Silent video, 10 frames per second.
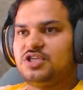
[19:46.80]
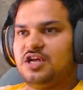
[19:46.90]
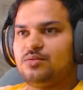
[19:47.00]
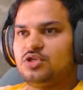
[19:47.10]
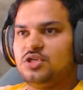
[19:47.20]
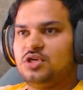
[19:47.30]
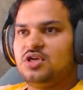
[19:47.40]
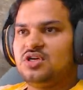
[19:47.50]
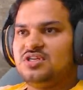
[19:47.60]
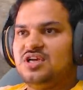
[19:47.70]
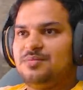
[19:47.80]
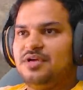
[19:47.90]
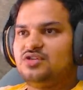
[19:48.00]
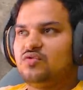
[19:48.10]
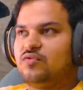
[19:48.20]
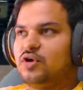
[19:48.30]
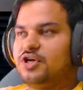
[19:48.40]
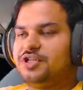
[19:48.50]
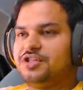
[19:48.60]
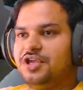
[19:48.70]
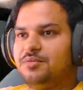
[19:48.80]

है मुझे या मैं इसको 43 में